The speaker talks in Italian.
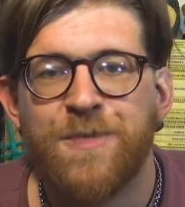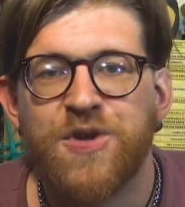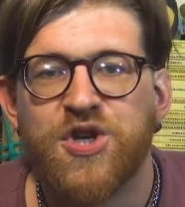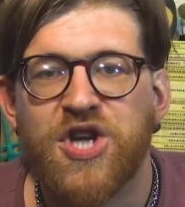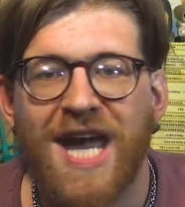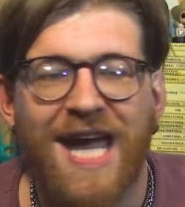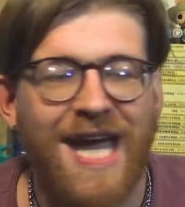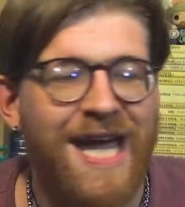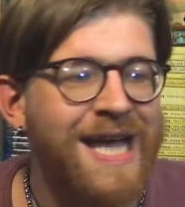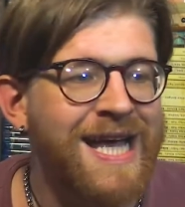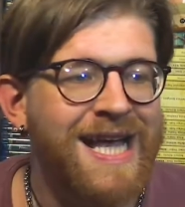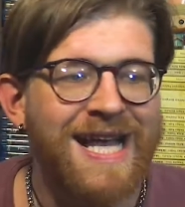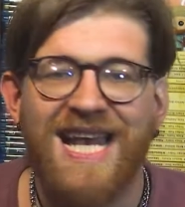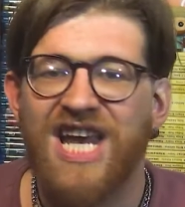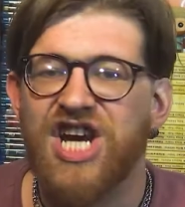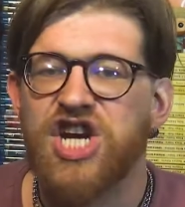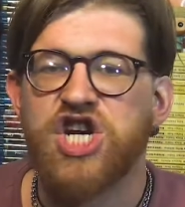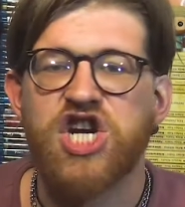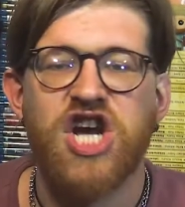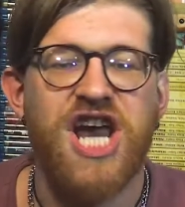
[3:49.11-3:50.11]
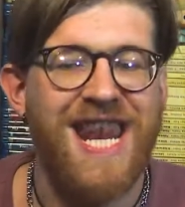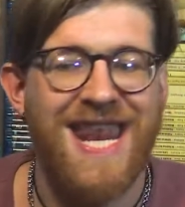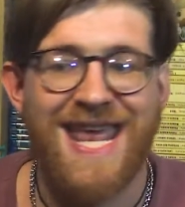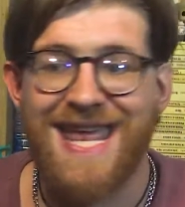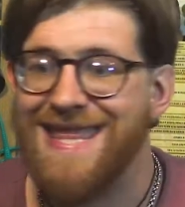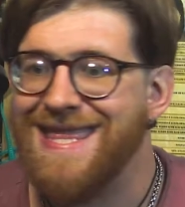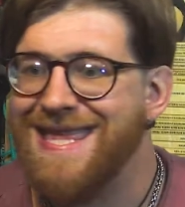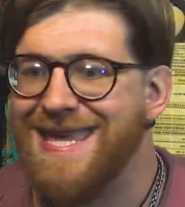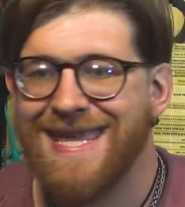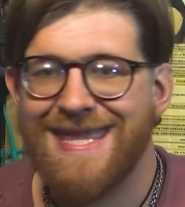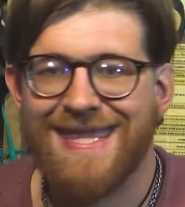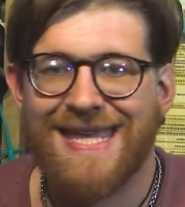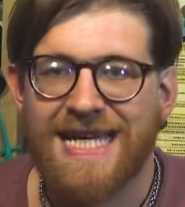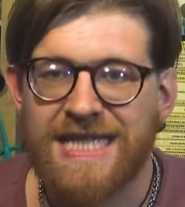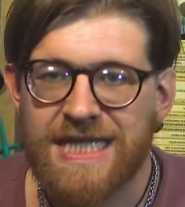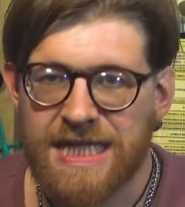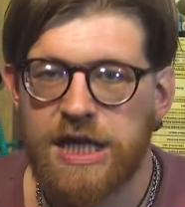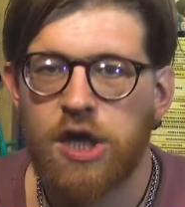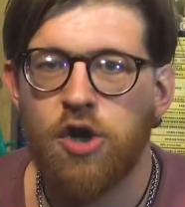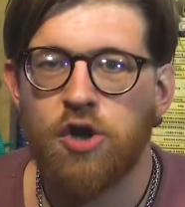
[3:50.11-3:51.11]
cioè le scene di,
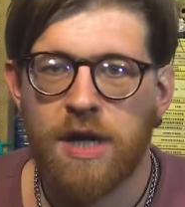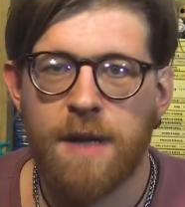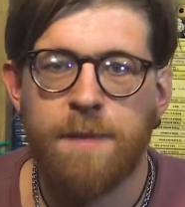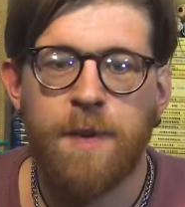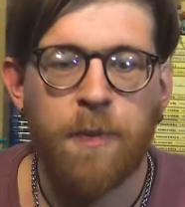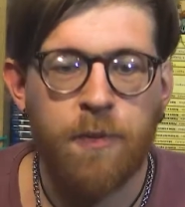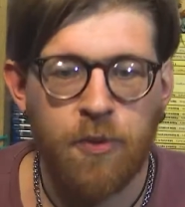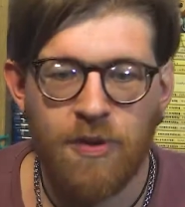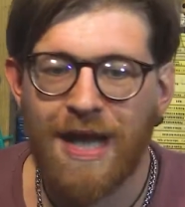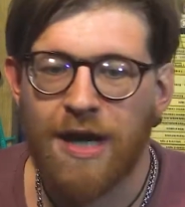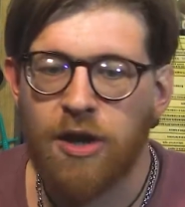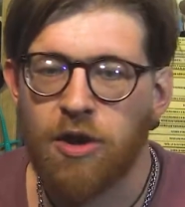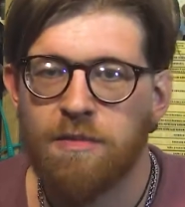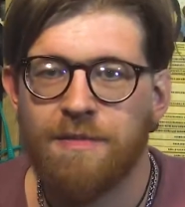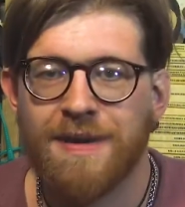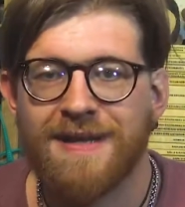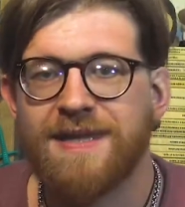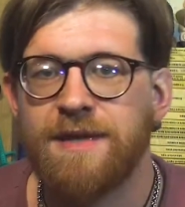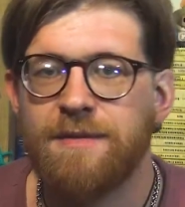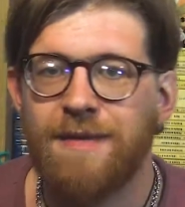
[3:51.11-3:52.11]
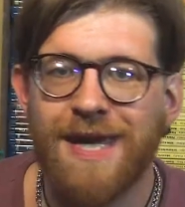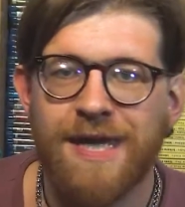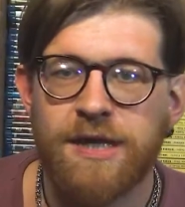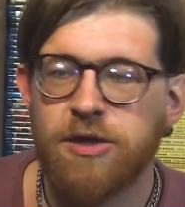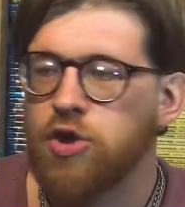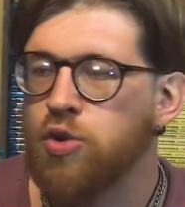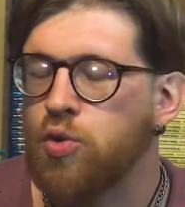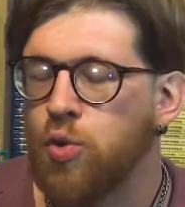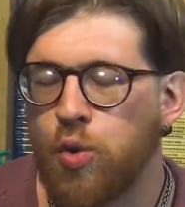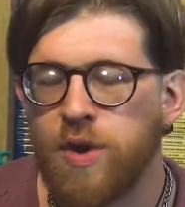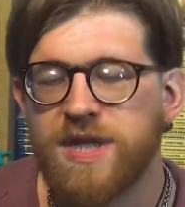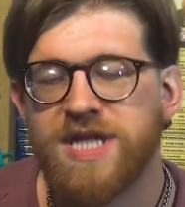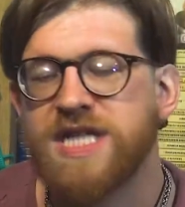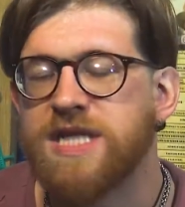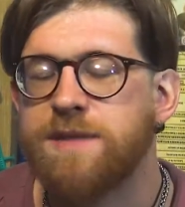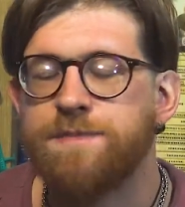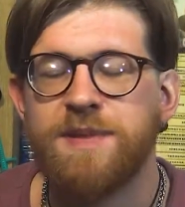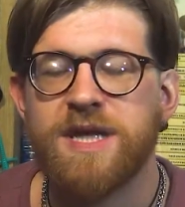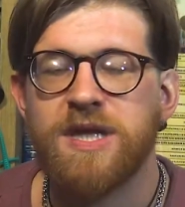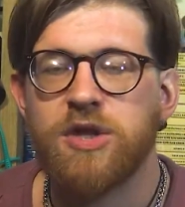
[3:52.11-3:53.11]
d'azione proprio del combattimento in cui si
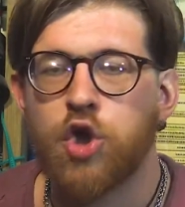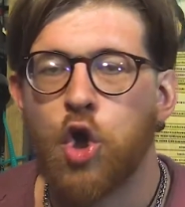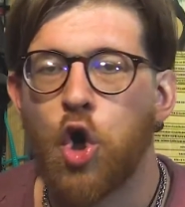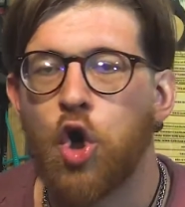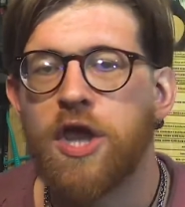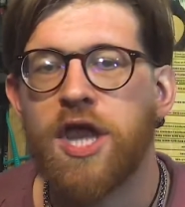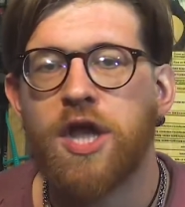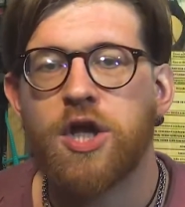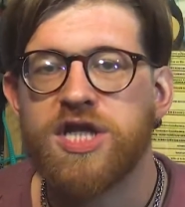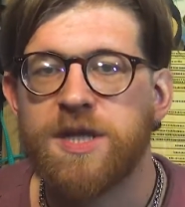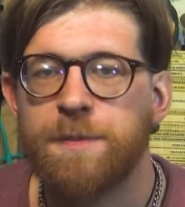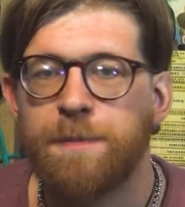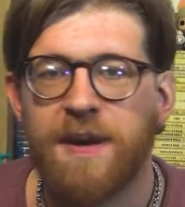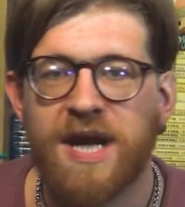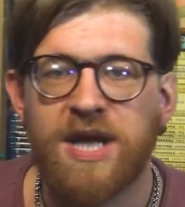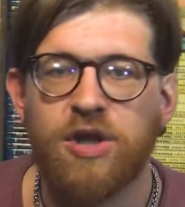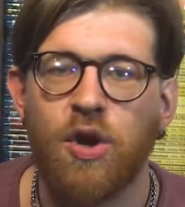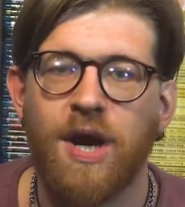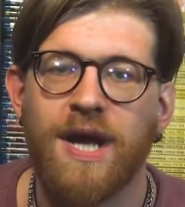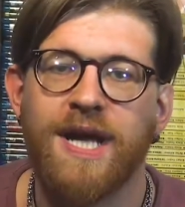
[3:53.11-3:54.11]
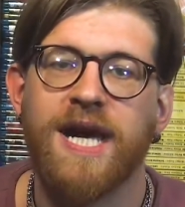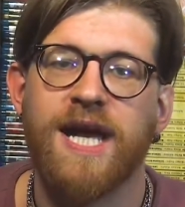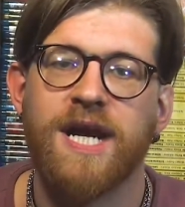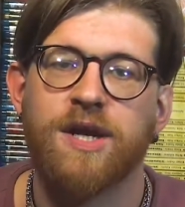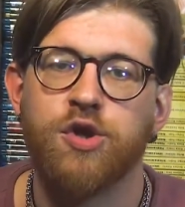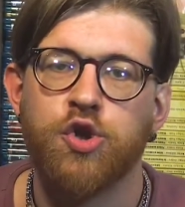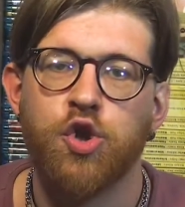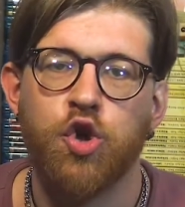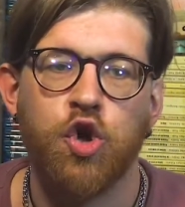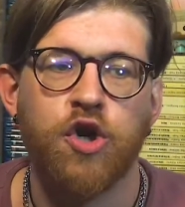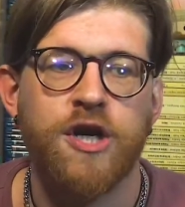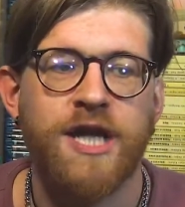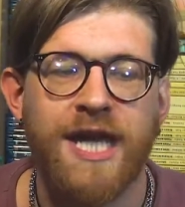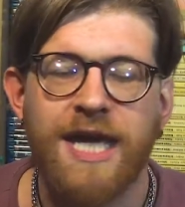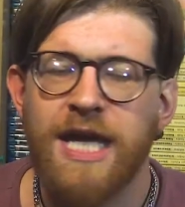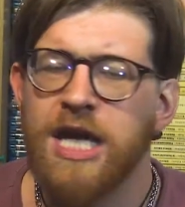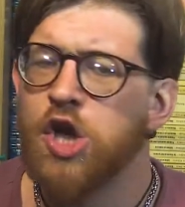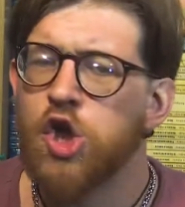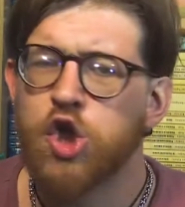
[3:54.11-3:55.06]
spintonano, si prendono a cartoni,